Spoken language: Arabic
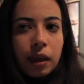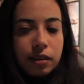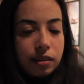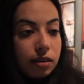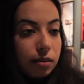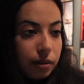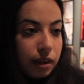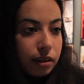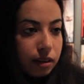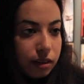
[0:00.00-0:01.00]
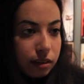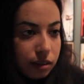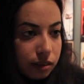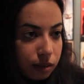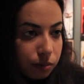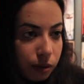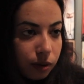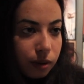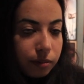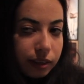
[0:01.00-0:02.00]
اتصلت بي اتصلت
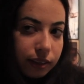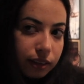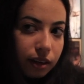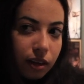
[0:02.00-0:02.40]
بالرقم قالت لي